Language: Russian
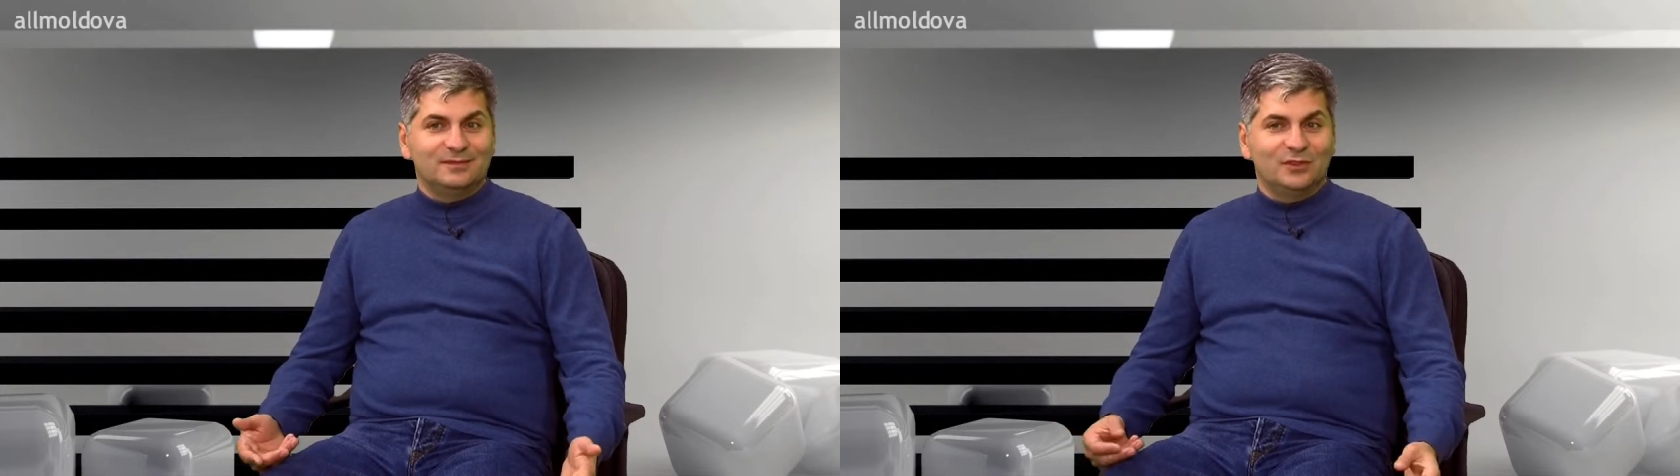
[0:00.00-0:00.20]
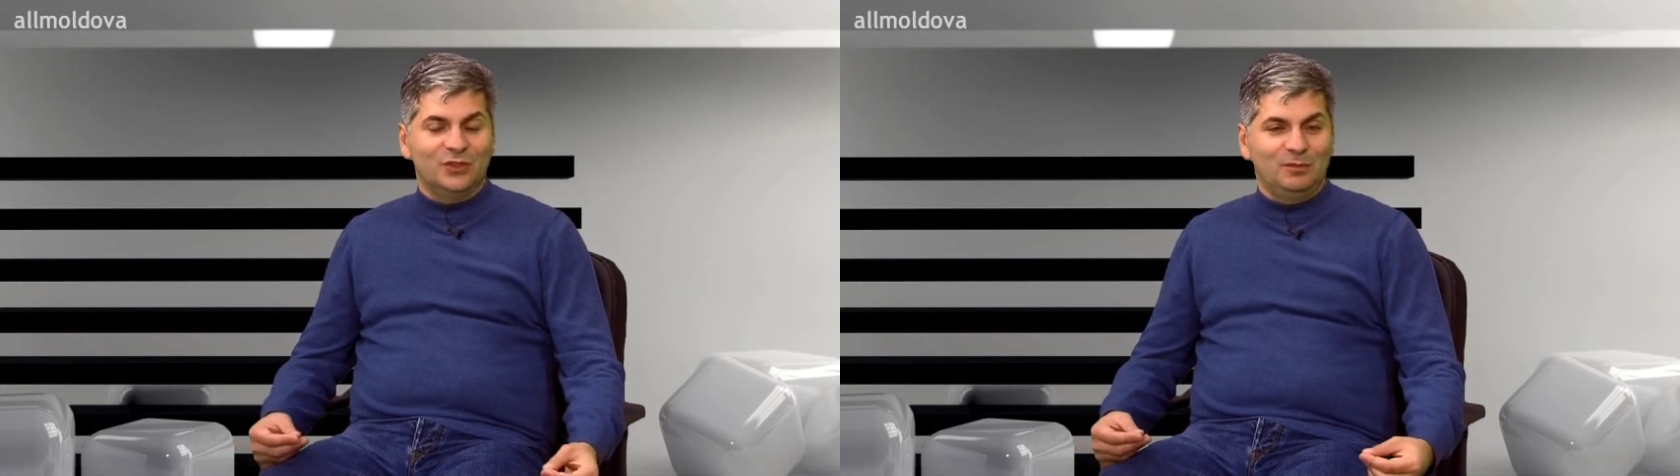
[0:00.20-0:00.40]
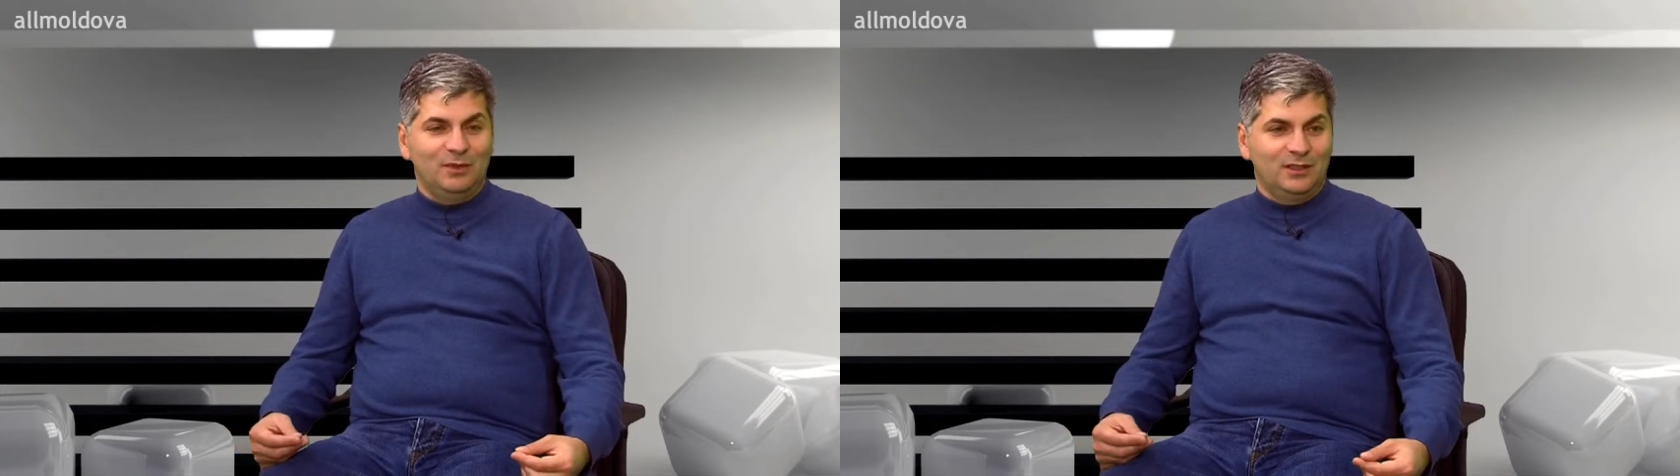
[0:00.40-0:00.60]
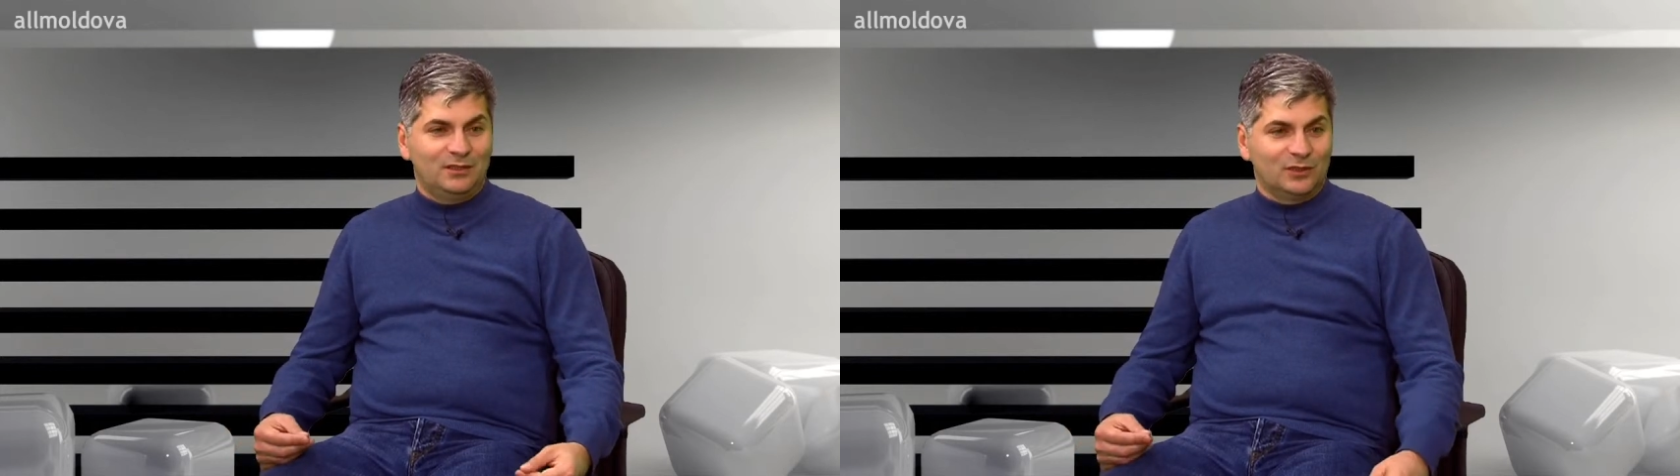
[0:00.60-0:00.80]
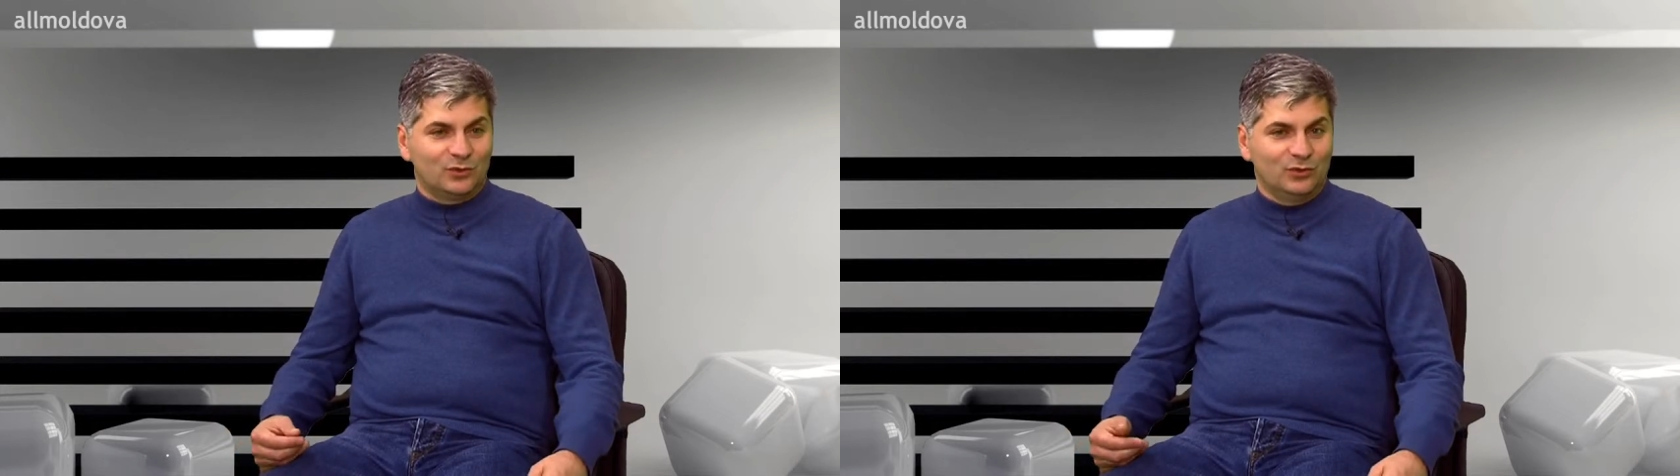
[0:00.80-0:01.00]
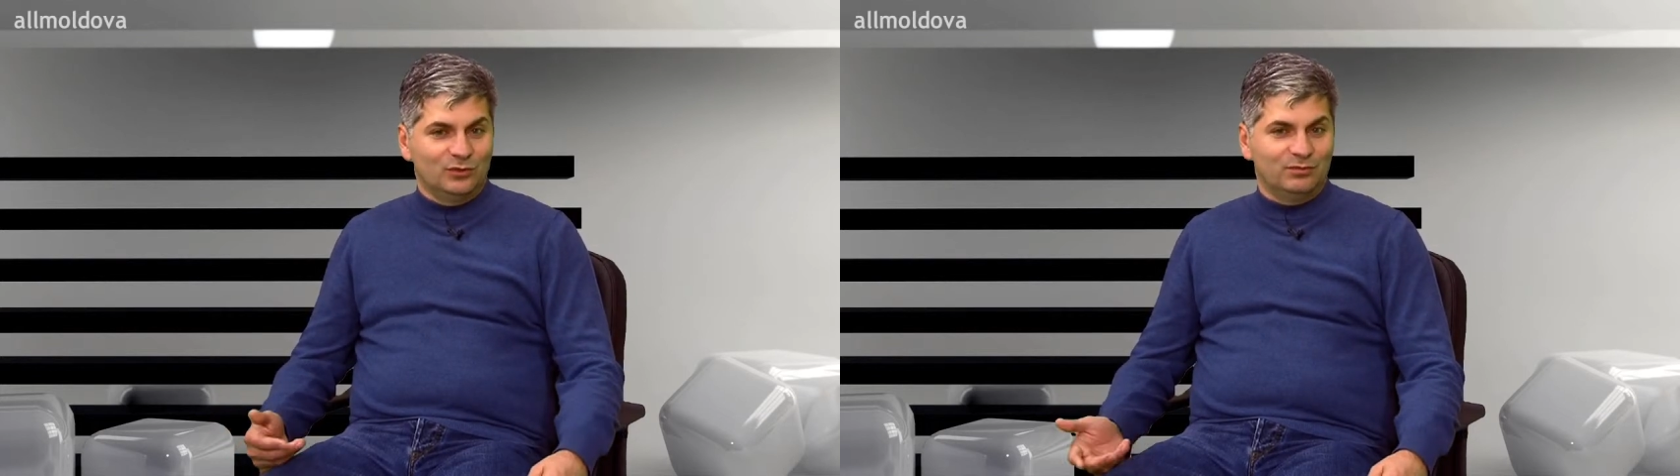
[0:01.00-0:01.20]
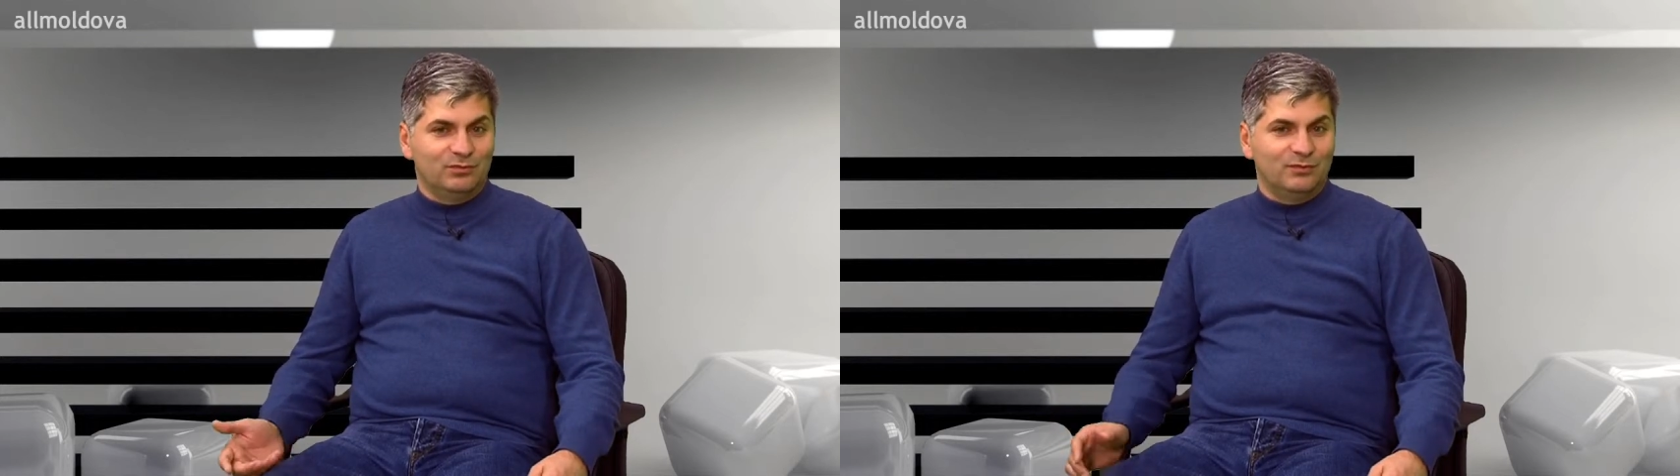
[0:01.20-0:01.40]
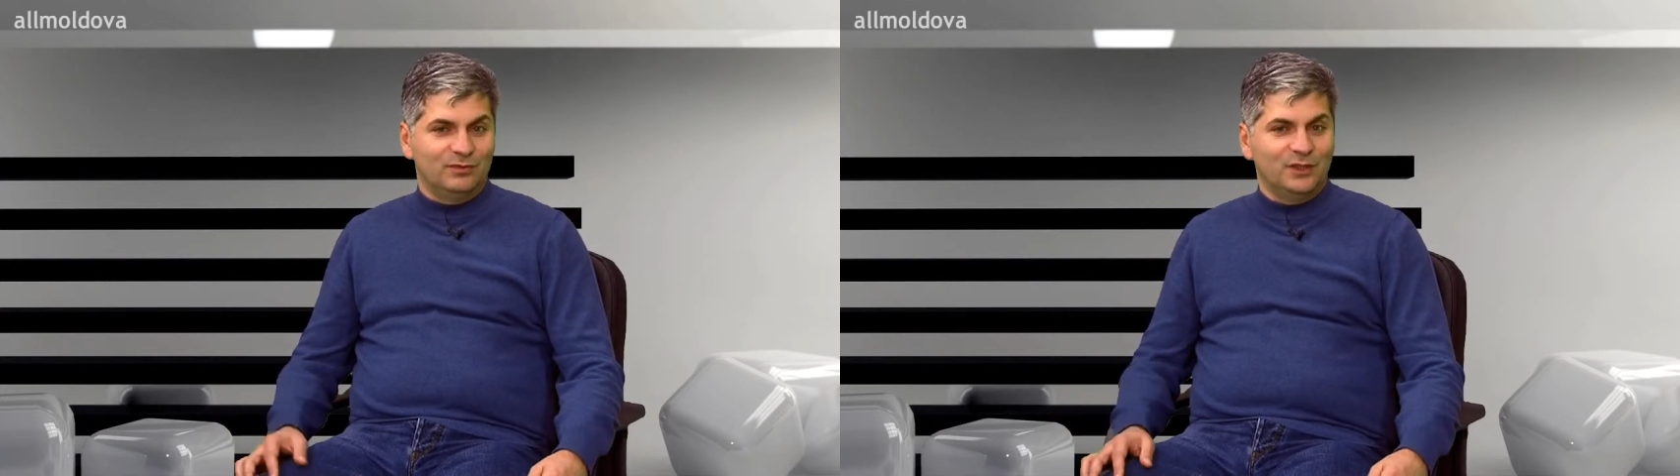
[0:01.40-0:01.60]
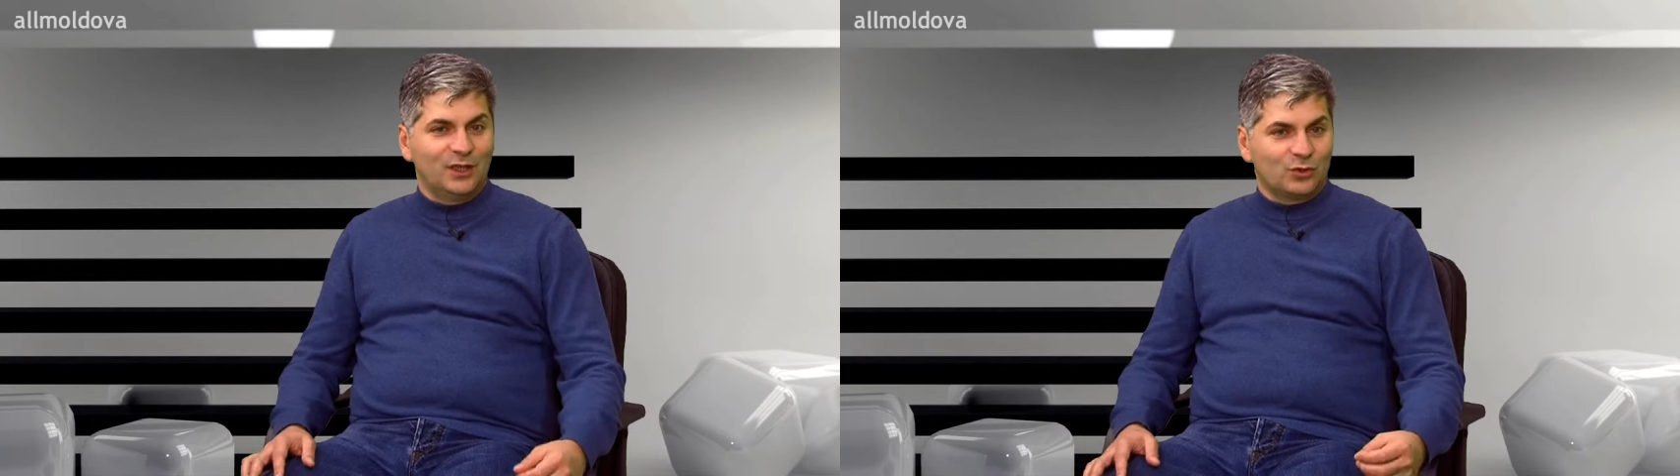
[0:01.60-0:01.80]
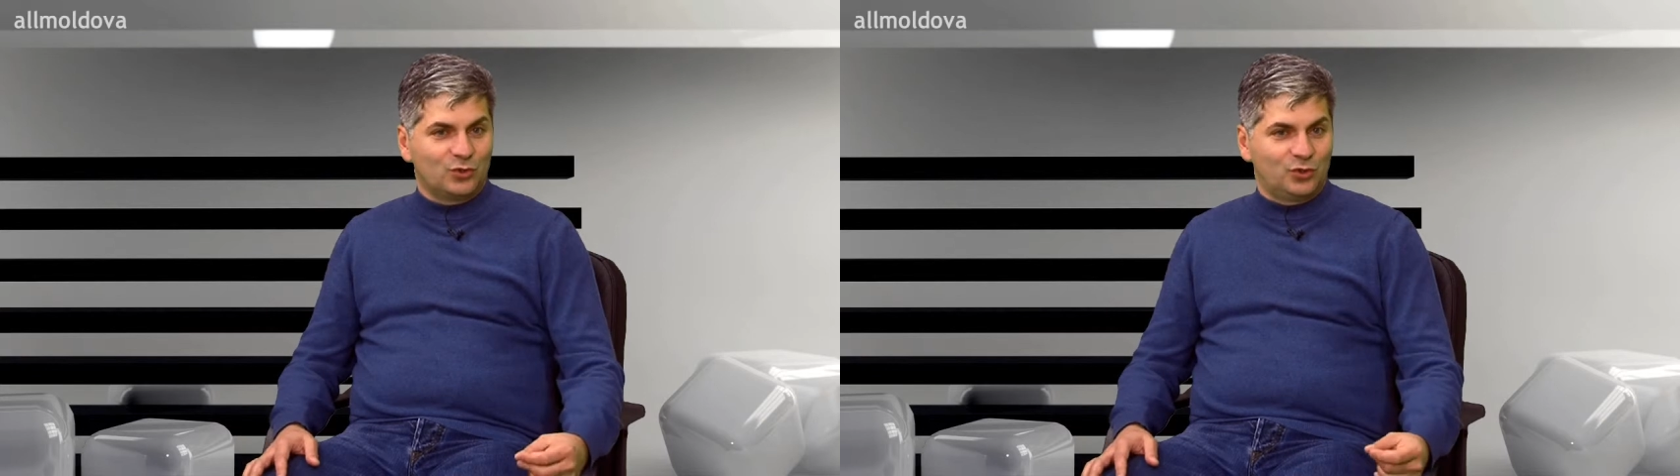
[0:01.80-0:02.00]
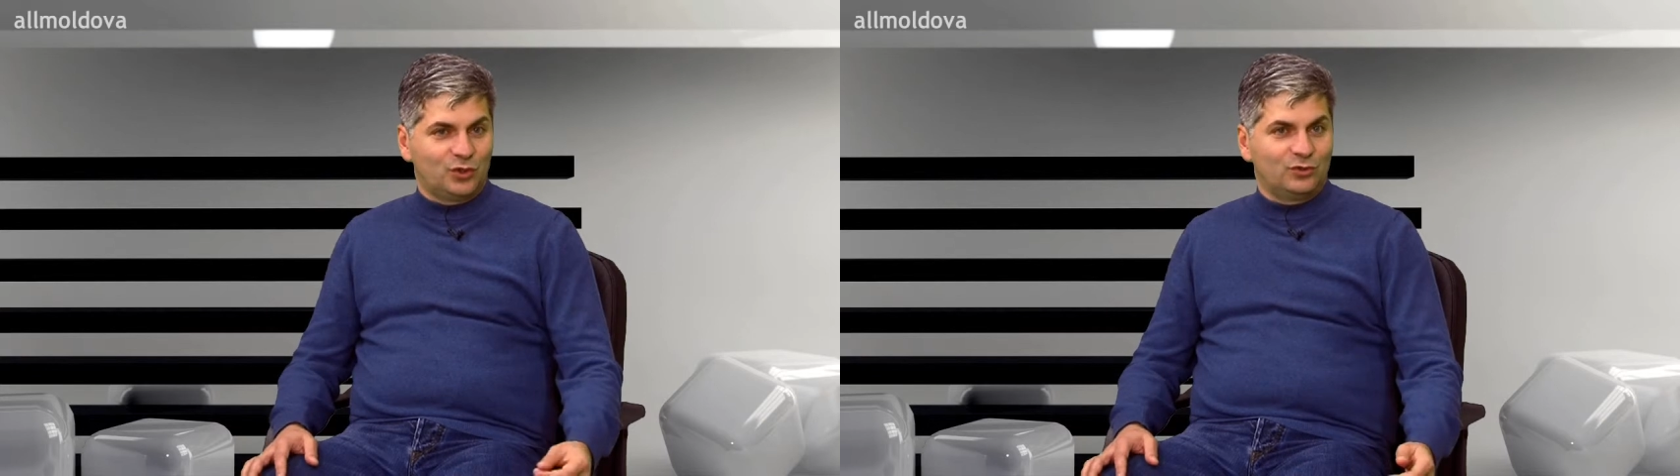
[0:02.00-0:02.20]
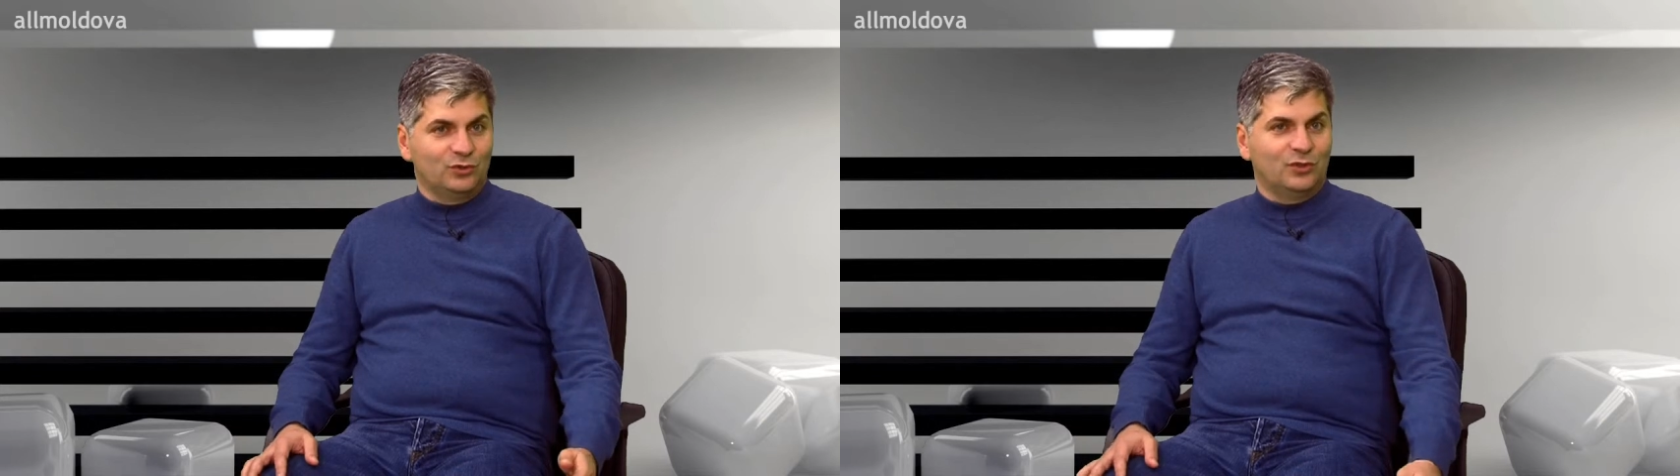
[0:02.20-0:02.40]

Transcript: он имеет такую нехорошую черту.